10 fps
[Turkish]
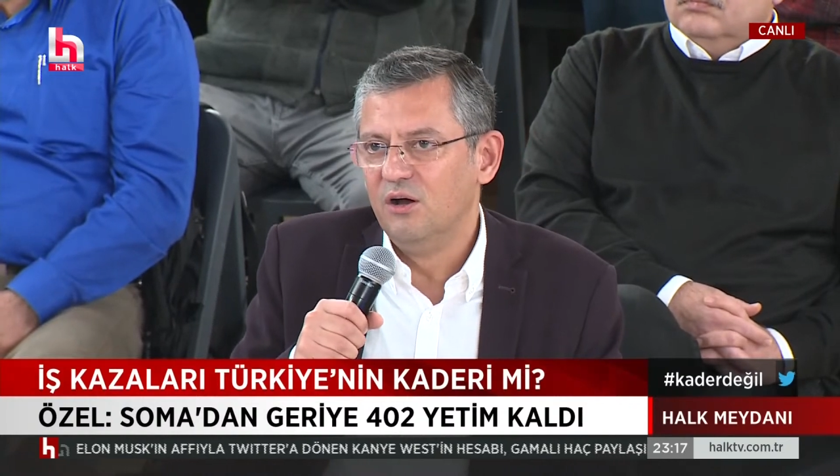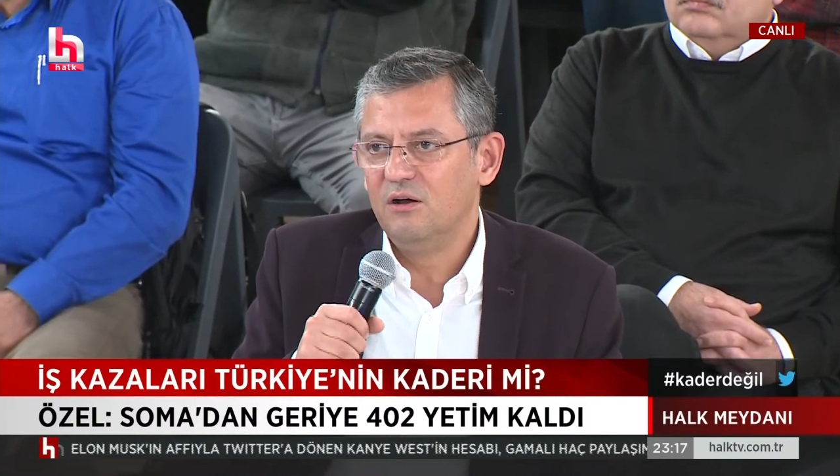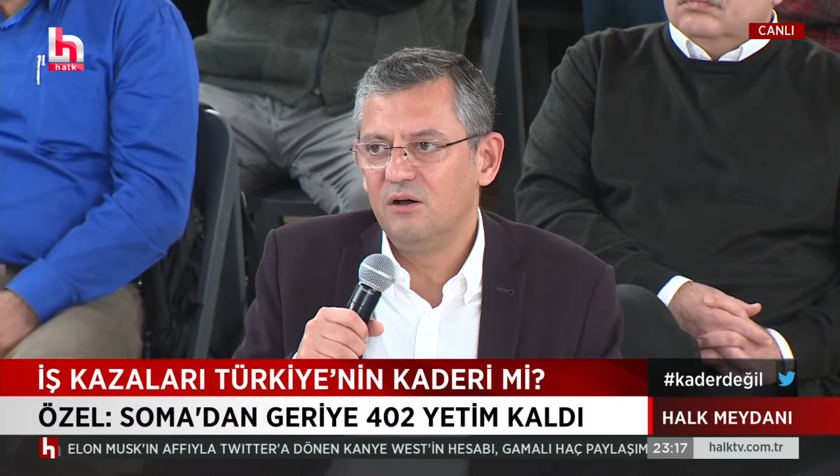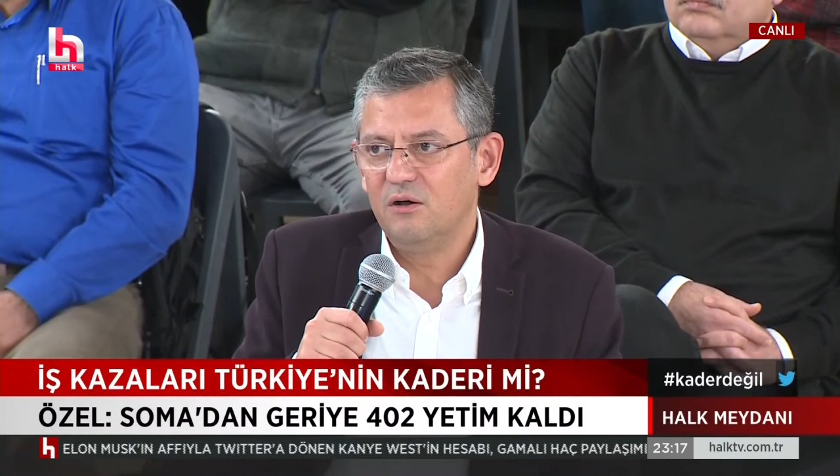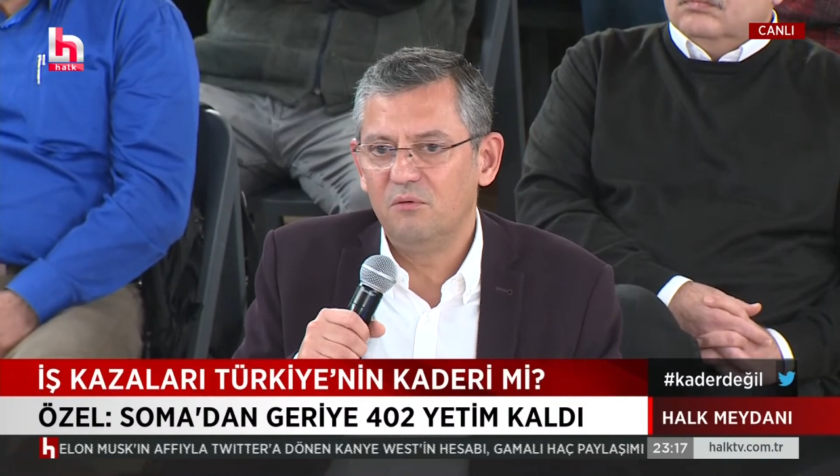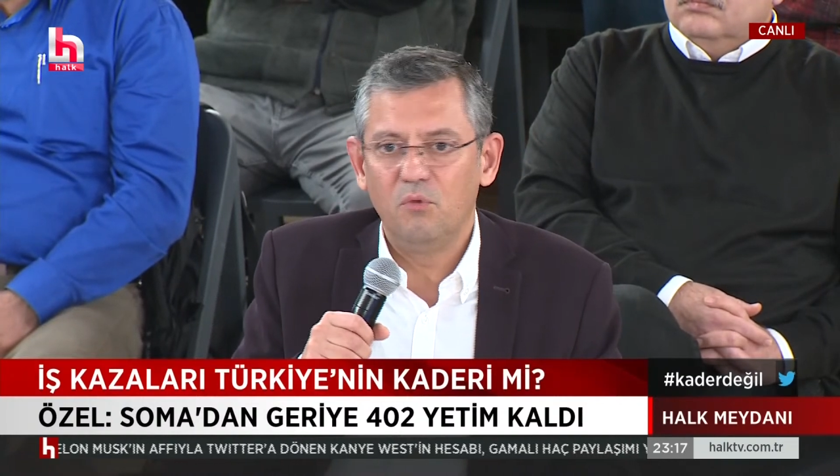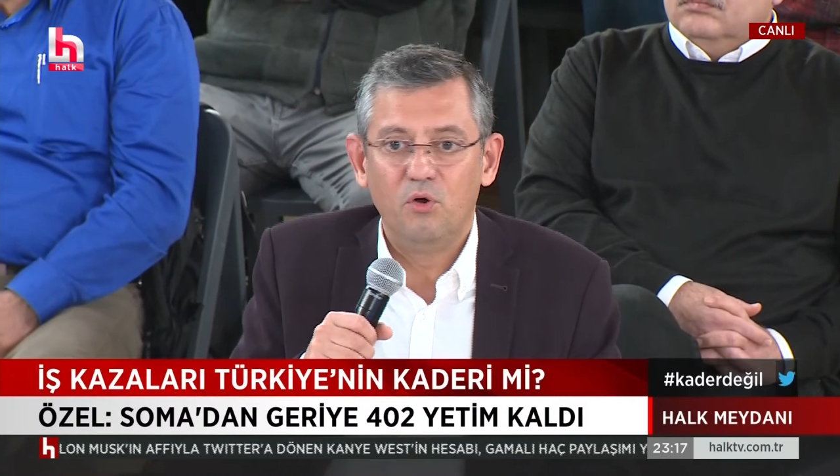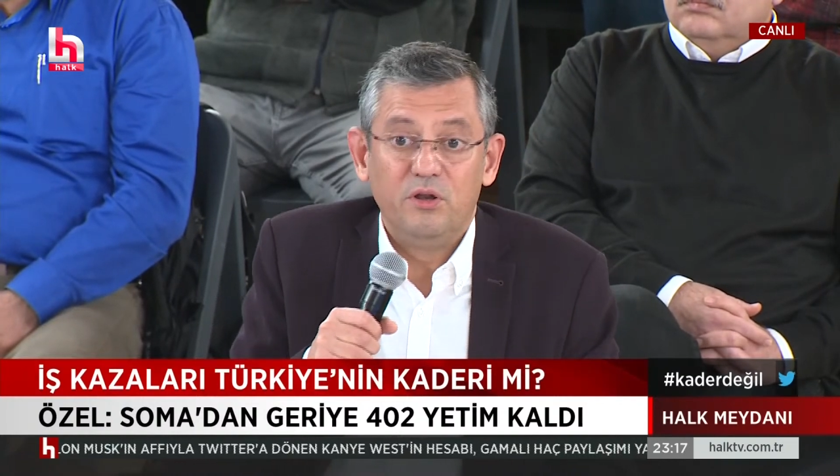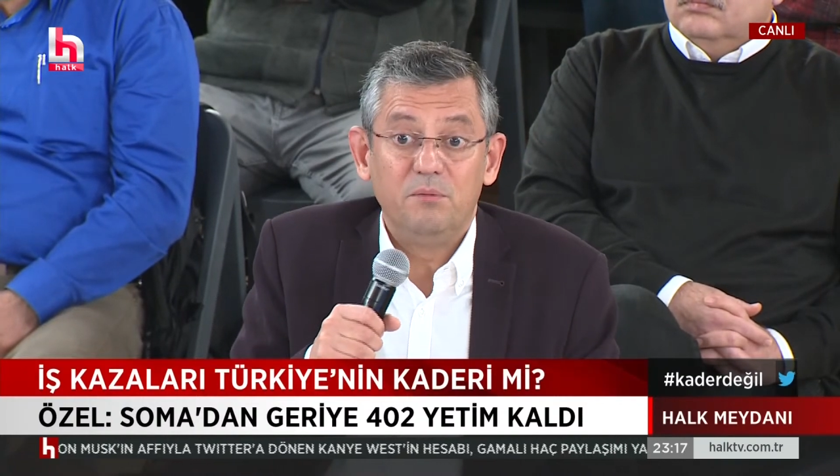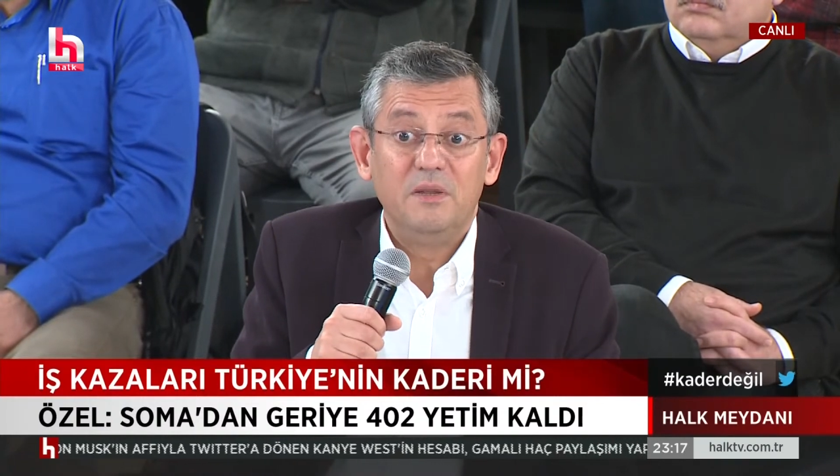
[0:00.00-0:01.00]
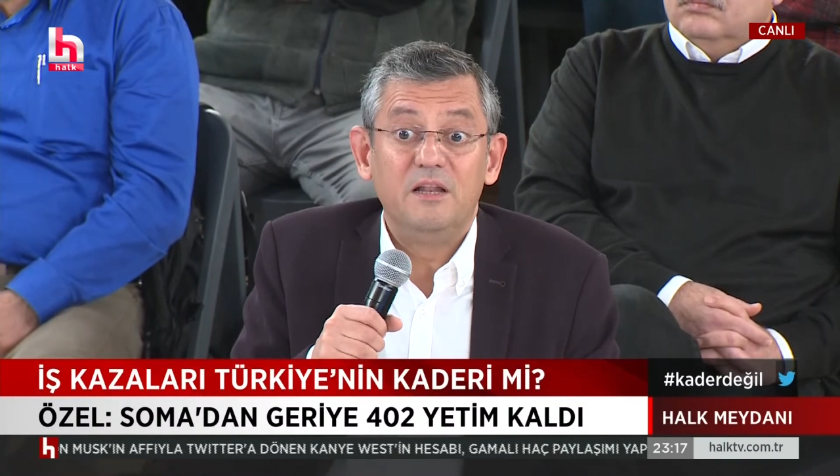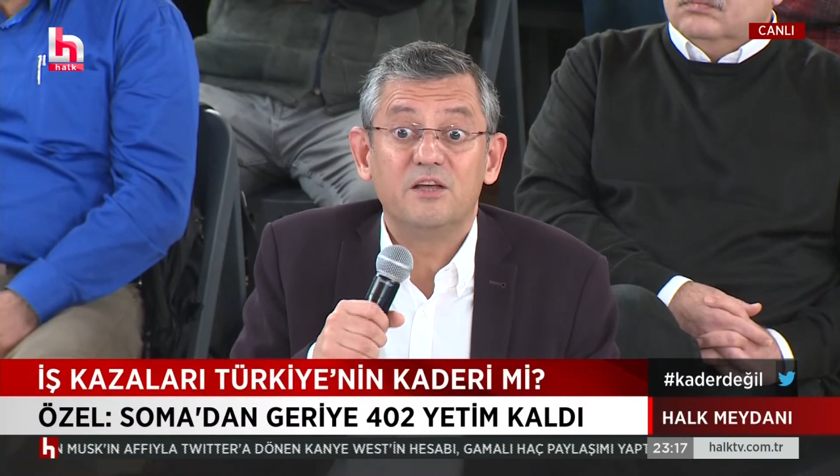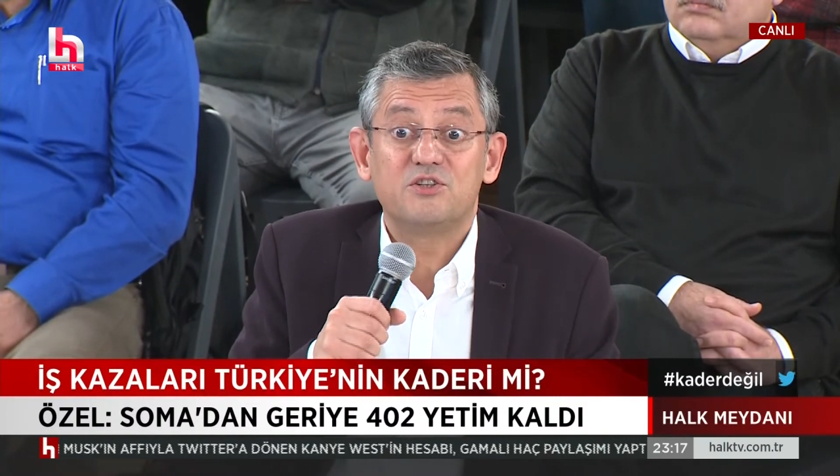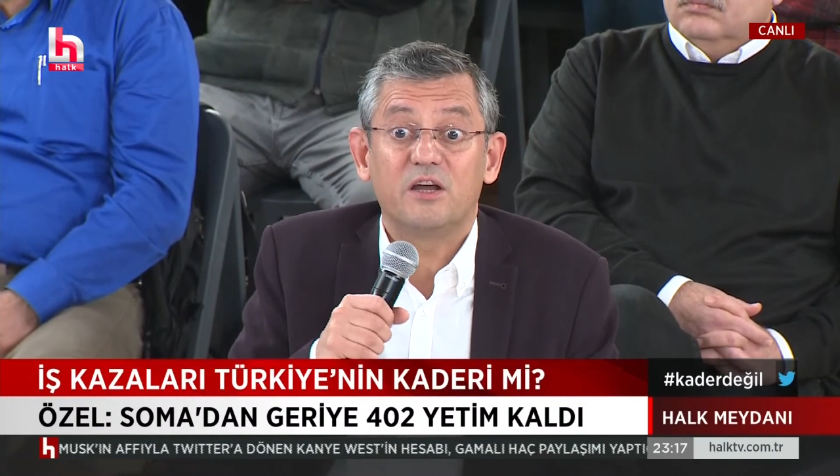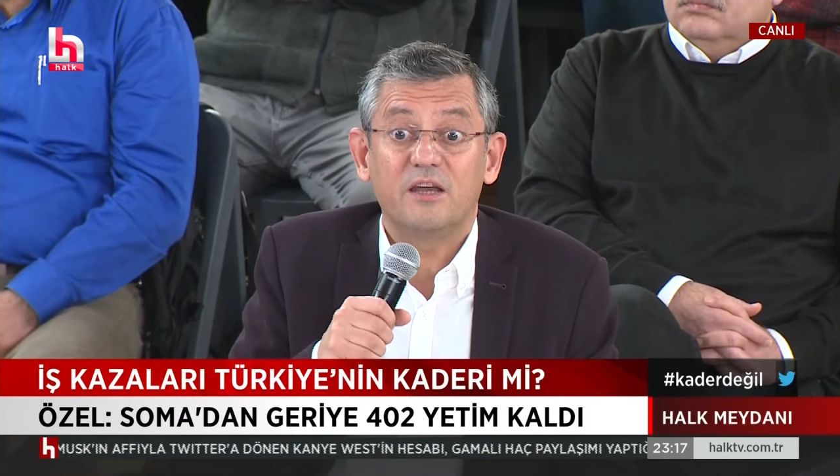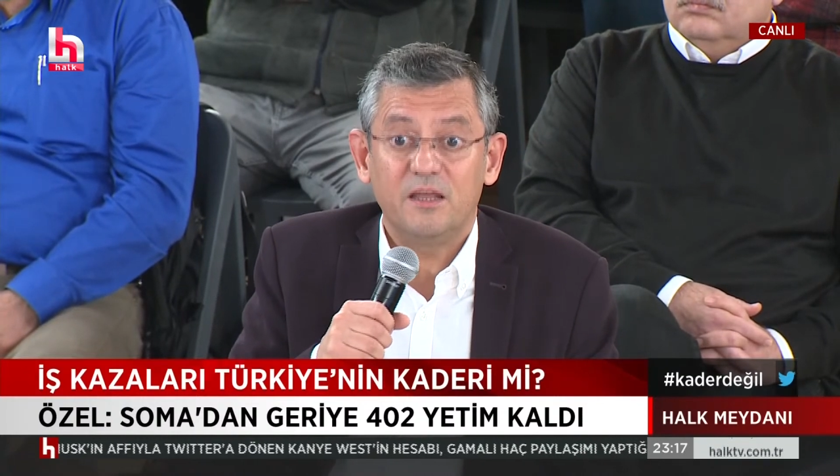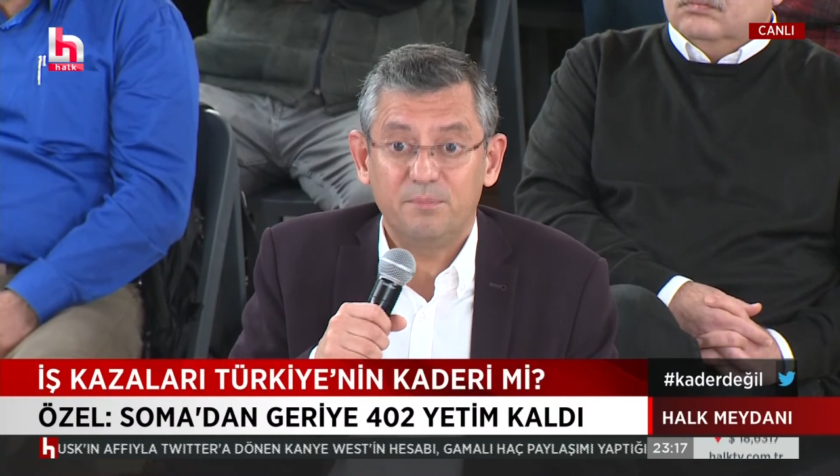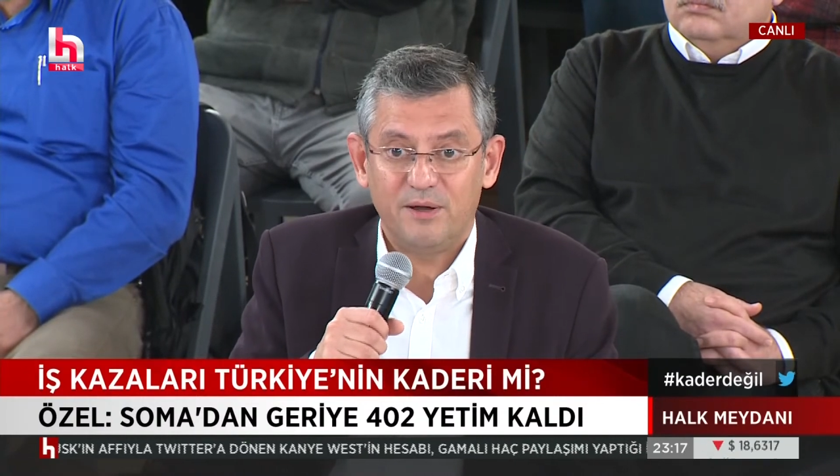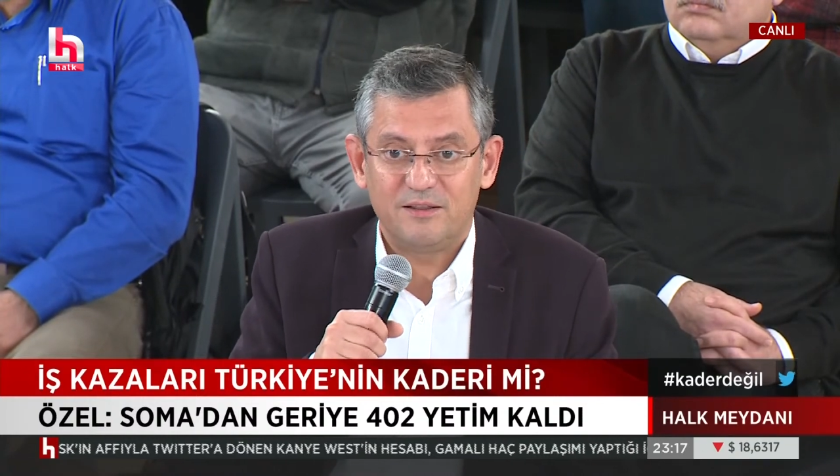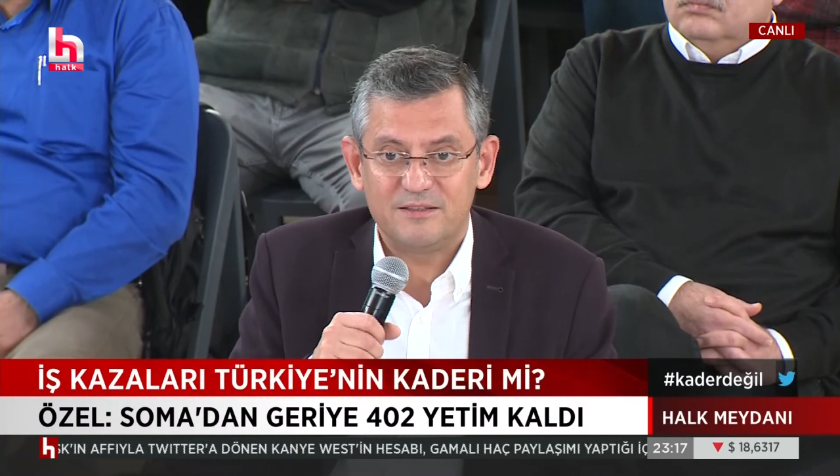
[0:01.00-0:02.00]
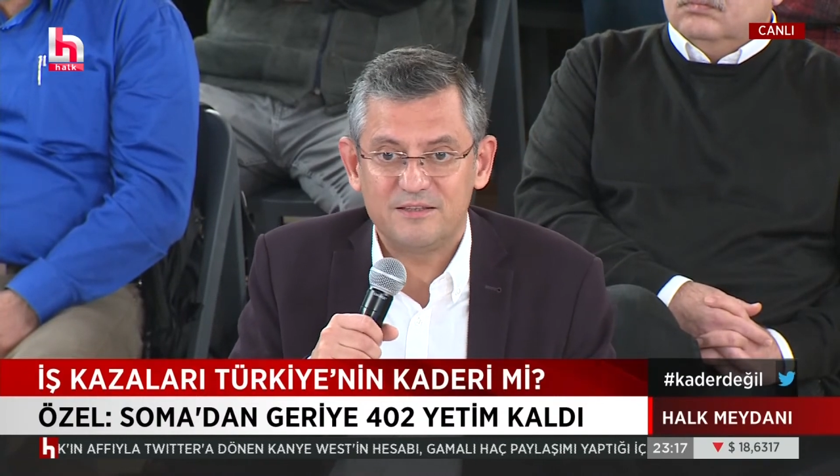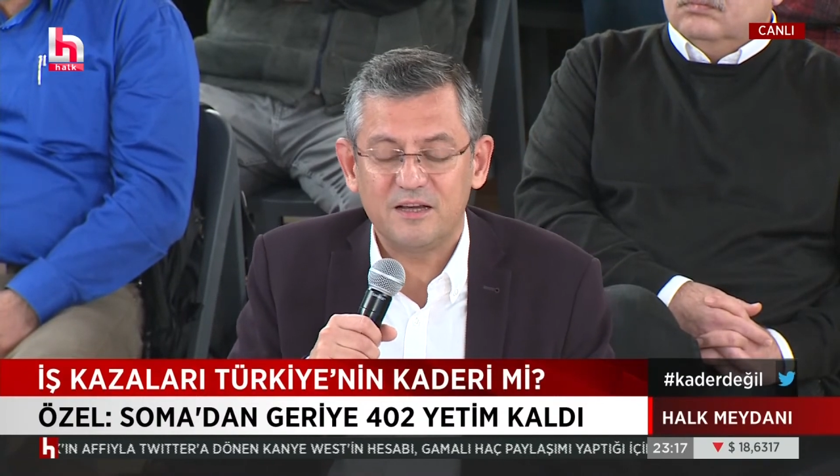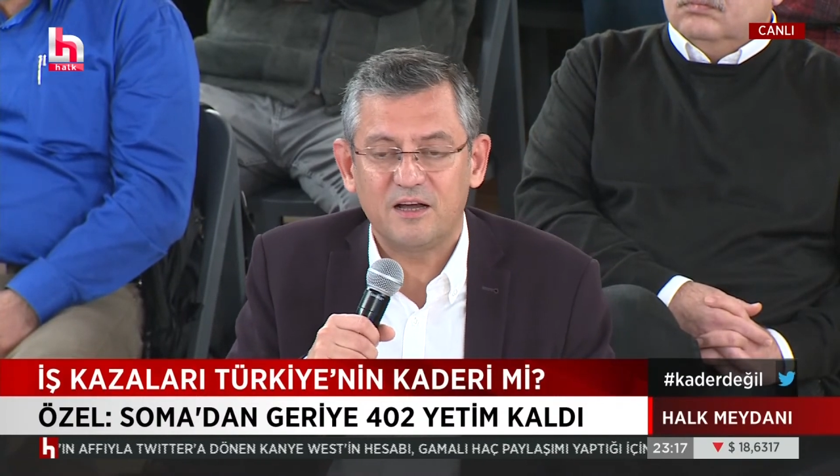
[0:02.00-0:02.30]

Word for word: Ee, örneğin Milliyetçi Hareket Partisi